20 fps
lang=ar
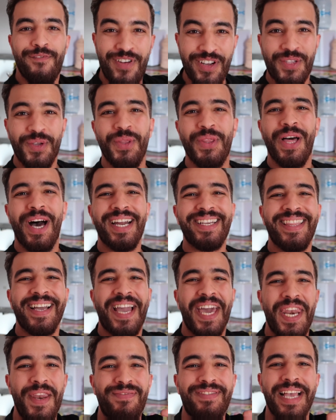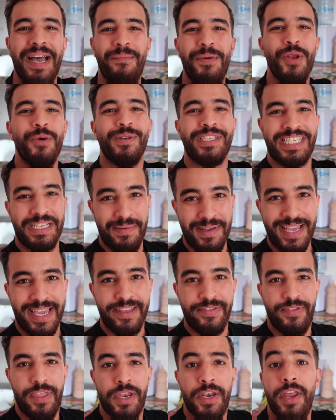فيديو النهارده كان نفسي اعمله من زمان
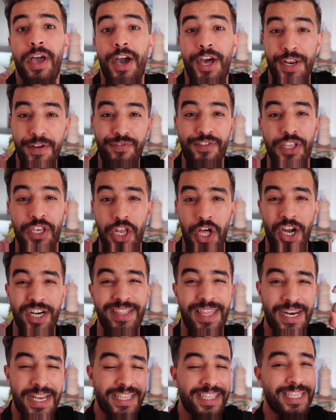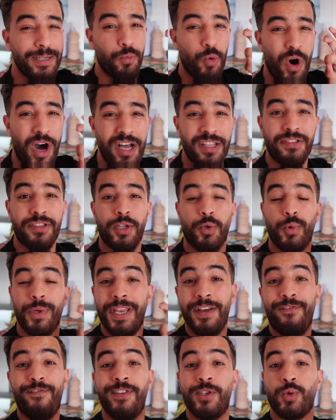جدا عرفت النهارده ارتب واخطط
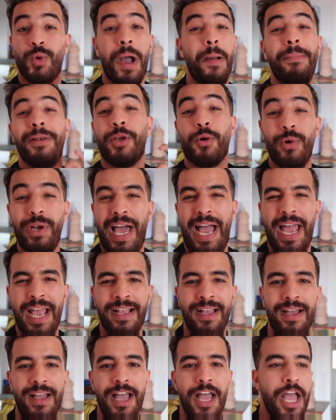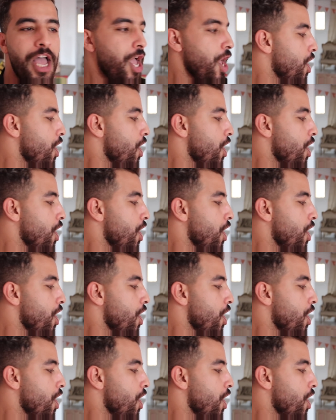وانفذ واعمل كل حاجه